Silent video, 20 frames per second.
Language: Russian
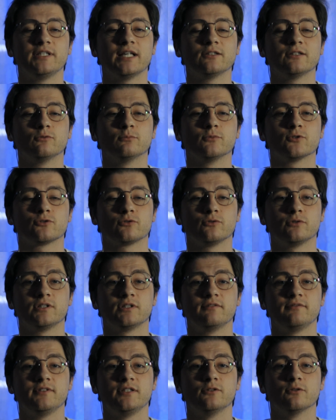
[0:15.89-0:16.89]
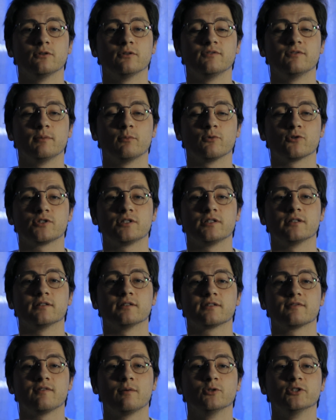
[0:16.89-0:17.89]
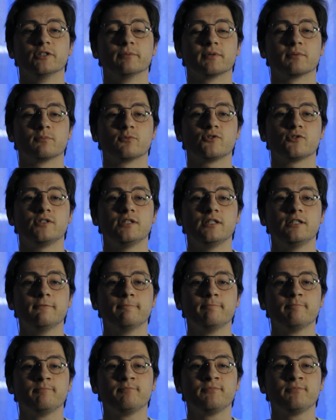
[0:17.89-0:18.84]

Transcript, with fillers: Я думаю, что это видео вы можете свободно пропустить,